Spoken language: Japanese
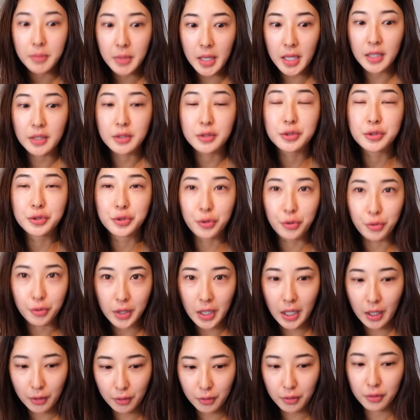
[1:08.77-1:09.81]
メイク動
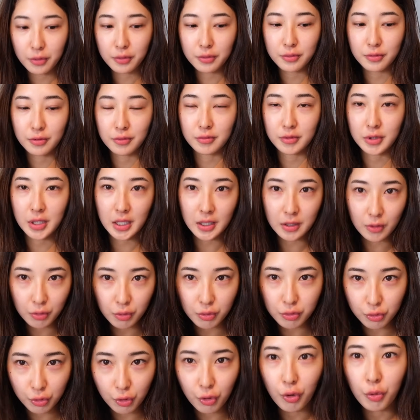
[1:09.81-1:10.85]
画を撮ってい
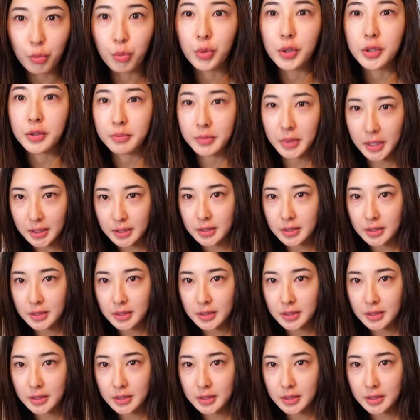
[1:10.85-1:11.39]
こうと思いま